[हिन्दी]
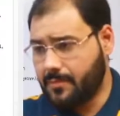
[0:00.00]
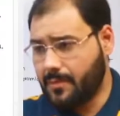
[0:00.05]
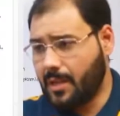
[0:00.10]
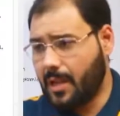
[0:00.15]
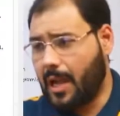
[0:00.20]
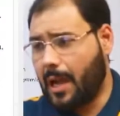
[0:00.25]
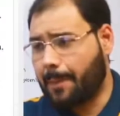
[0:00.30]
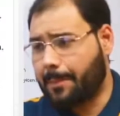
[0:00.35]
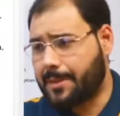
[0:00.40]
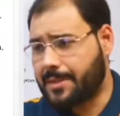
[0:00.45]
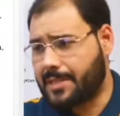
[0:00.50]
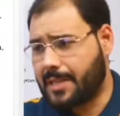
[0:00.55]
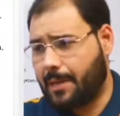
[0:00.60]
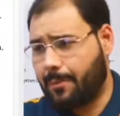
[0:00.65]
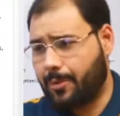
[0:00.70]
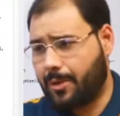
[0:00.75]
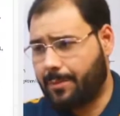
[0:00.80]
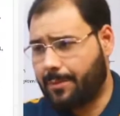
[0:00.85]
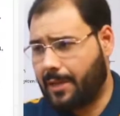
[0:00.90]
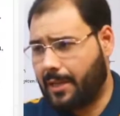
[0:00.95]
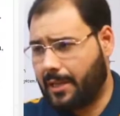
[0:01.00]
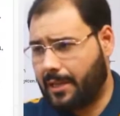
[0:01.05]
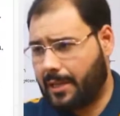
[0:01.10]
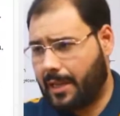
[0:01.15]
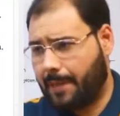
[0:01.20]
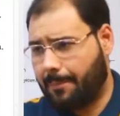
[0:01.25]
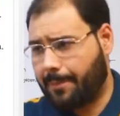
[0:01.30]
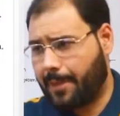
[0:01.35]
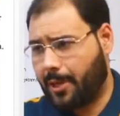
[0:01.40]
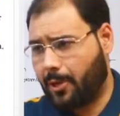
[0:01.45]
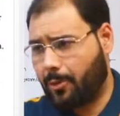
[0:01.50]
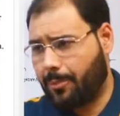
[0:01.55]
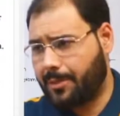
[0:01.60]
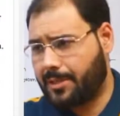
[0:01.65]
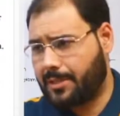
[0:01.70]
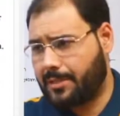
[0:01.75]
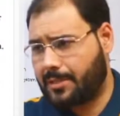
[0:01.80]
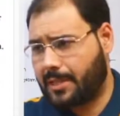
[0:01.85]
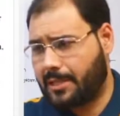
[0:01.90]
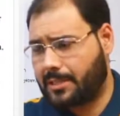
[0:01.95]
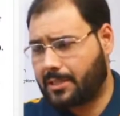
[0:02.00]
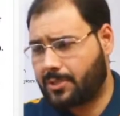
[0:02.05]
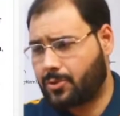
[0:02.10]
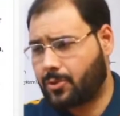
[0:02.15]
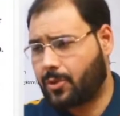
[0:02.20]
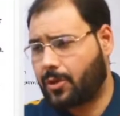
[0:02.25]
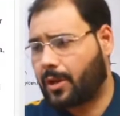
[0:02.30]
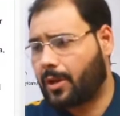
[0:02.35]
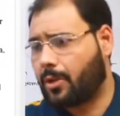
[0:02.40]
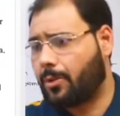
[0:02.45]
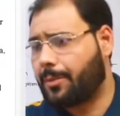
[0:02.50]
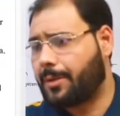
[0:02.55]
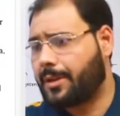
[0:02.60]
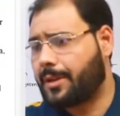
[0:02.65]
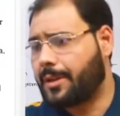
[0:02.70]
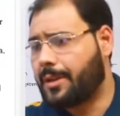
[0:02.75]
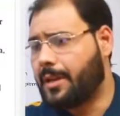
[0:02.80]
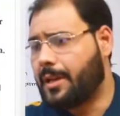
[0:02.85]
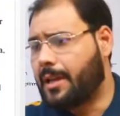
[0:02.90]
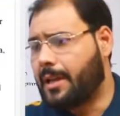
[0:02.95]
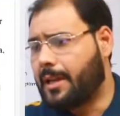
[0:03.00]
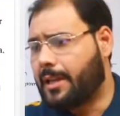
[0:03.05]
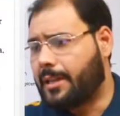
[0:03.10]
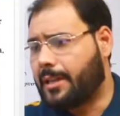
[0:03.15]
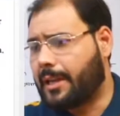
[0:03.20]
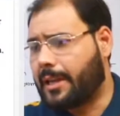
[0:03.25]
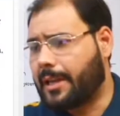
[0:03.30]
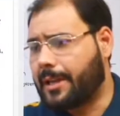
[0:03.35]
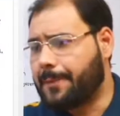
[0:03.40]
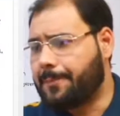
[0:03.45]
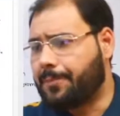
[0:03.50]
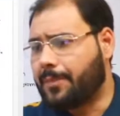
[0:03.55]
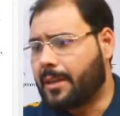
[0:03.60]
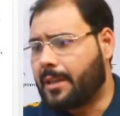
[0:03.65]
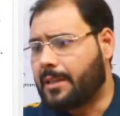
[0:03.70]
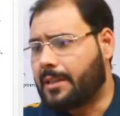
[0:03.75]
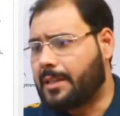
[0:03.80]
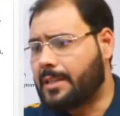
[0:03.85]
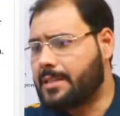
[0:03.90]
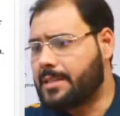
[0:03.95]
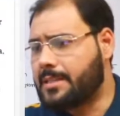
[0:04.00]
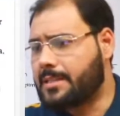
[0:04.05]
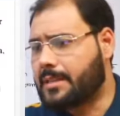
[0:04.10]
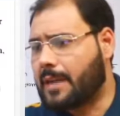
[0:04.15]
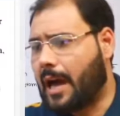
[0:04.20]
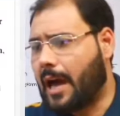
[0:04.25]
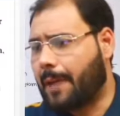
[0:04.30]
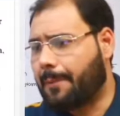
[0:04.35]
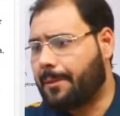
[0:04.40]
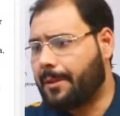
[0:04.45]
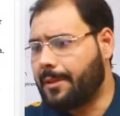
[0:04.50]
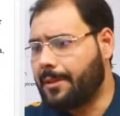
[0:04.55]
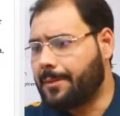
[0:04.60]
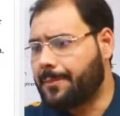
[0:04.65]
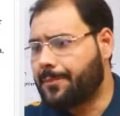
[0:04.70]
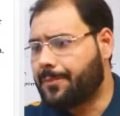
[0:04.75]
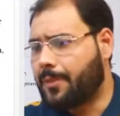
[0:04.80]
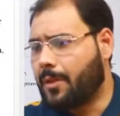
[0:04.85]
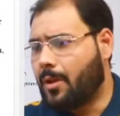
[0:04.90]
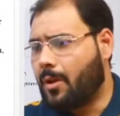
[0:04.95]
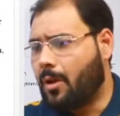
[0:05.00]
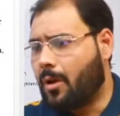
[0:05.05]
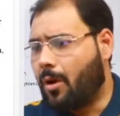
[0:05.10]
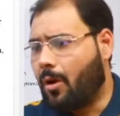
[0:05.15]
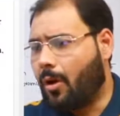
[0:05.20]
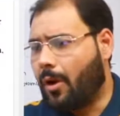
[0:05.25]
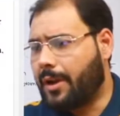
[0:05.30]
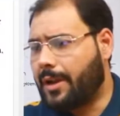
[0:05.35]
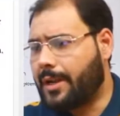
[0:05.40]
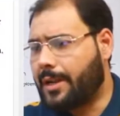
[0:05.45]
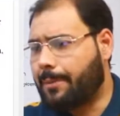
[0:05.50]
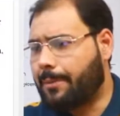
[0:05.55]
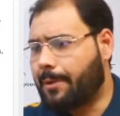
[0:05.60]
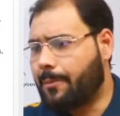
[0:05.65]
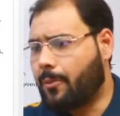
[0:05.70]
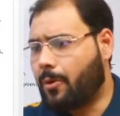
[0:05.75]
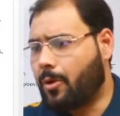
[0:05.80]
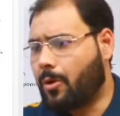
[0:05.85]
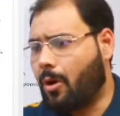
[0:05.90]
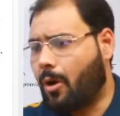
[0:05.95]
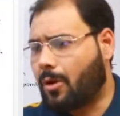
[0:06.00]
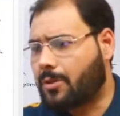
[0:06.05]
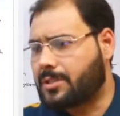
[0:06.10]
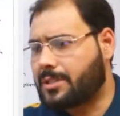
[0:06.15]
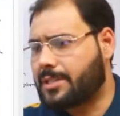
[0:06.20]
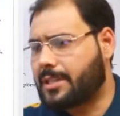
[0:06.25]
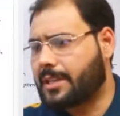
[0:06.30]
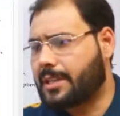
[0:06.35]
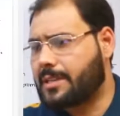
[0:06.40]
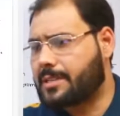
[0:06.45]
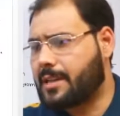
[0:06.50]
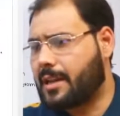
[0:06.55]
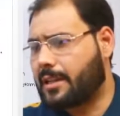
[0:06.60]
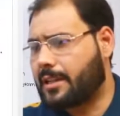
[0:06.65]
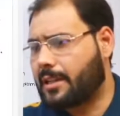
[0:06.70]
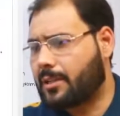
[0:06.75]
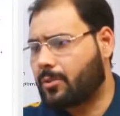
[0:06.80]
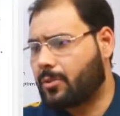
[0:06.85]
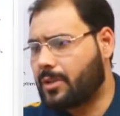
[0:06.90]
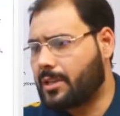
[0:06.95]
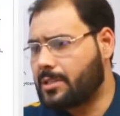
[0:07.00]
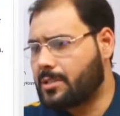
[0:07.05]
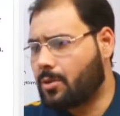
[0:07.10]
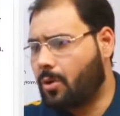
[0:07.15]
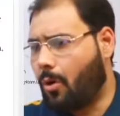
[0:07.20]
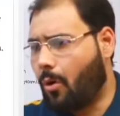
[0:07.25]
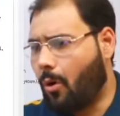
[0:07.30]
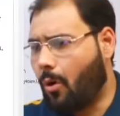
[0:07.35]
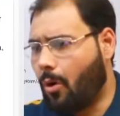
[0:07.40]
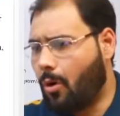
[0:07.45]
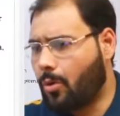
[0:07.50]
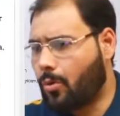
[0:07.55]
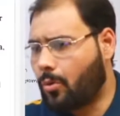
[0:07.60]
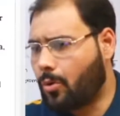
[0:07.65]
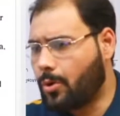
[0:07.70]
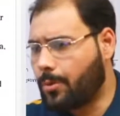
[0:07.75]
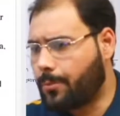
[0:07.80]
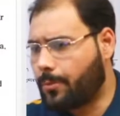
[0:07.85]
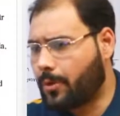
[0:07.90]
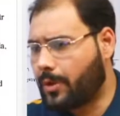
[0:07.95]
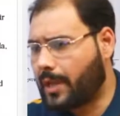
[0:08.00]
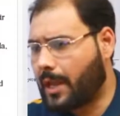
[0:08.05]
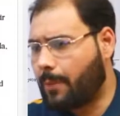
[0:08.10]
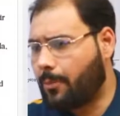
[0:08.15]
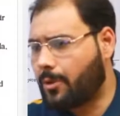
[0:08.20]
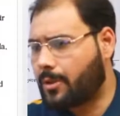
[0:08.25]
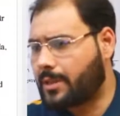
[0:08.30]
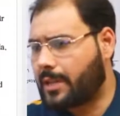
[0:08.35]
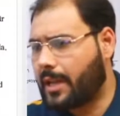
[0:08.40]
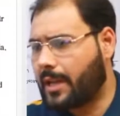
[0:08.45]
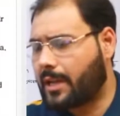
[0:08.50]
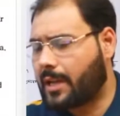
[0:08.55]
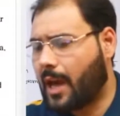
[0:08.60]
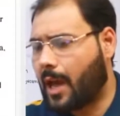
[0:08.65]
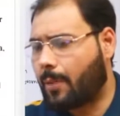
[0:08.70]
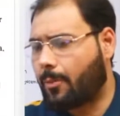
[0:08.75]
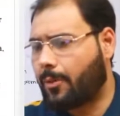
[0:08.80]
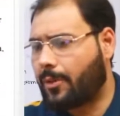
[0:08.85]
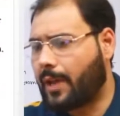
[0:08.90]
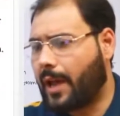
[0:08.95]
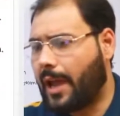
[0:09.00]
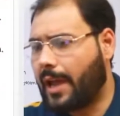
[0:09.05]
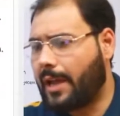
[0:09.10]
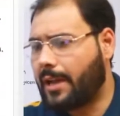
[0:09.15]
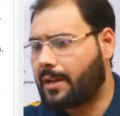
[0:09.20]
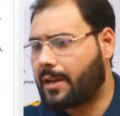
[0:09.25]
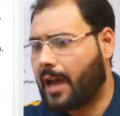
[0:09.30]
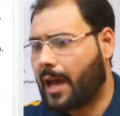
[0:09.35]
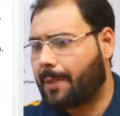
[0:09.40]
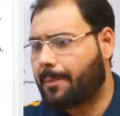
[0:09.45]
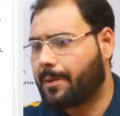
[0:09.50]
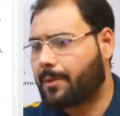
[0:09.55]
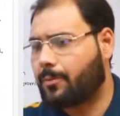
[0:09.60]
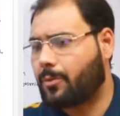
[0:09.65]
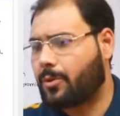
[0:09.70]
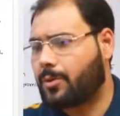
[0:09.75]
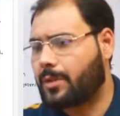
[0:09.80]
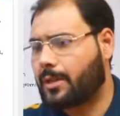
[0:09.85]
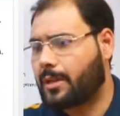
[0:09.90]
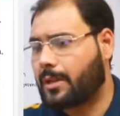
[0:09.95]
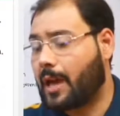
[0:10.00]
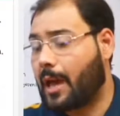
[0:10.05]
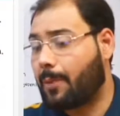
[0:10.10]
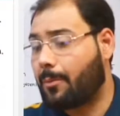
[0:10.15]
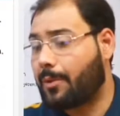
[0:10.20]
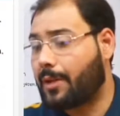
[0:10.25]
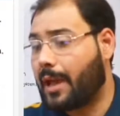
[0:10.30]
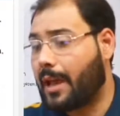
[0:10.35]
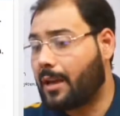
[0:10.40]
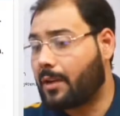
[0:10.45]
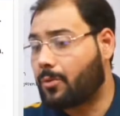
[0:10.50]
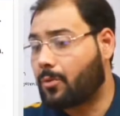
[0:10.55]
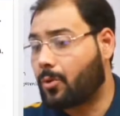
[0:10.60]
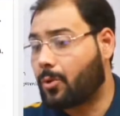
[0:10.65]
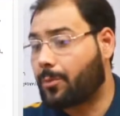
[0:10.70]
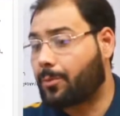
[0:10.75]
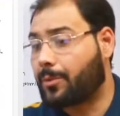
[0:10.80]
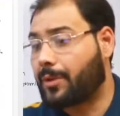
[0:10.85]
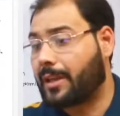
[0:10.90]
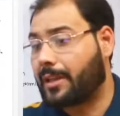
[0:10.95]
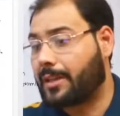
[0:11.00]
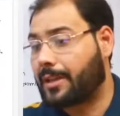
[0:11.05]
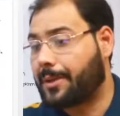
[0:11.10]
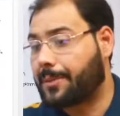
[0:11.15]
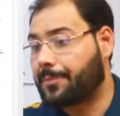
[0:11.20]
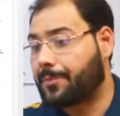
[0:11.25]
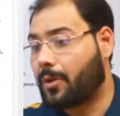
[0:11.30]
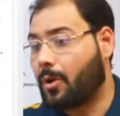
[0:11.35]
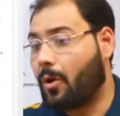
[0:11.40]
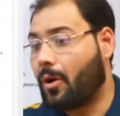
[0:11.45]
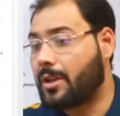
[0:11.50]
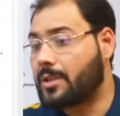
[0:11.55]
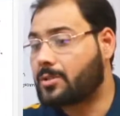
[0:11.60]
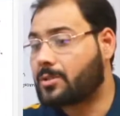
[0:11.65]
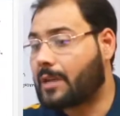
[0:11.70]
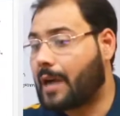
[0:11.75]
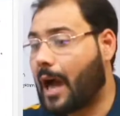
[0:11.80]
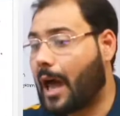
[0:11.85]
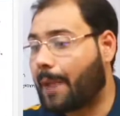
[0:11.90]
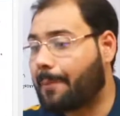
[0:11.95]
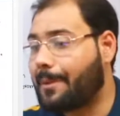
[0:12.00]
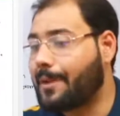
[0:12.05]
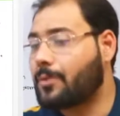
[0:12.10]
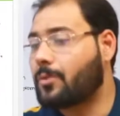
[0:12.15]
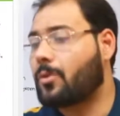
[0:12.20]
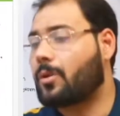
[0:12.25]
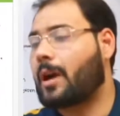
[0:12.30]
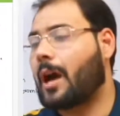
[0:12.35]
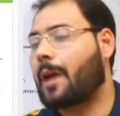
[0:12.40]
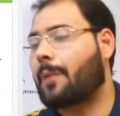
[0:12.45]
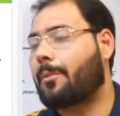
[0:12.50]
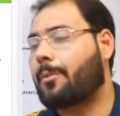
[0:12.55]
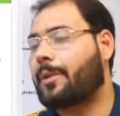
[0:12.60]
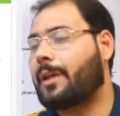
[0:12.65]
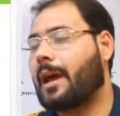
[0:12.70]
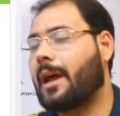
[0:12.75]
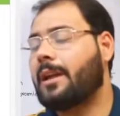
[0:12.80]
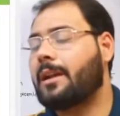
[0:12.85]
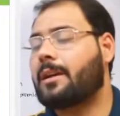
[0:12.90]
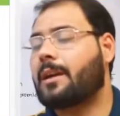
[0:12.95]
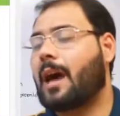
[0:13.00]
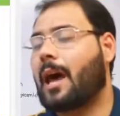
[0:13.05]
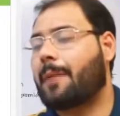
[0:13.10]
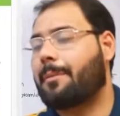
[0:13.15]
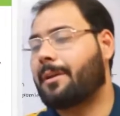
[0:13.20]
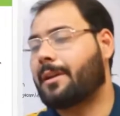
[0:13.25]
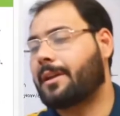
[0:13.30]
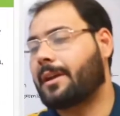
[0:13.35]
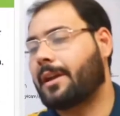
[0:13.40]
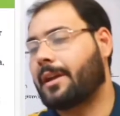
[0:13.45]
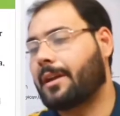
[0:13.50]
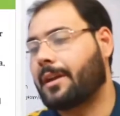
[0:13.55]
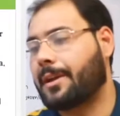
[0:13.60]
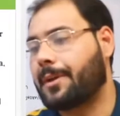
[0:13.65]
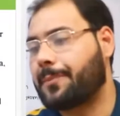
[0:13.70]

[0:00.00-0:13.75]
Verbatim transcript: आपके सामने मैं यहाँ पे एरो भी साथ साथ शो कर रहा हूँ बेटा देखे दिस इज कार्बन और ये डबल बॉन्ड ऑक्सीजन के साथ है तो इस होल ग्रुप को क्या बोलते हैं कार्बोनाइल कार्बन बोलते हैं कार्बोनाइल ग्रुप कहते हैं और इस कार्बन को कार्बोनाइल कार्बन कहेंगे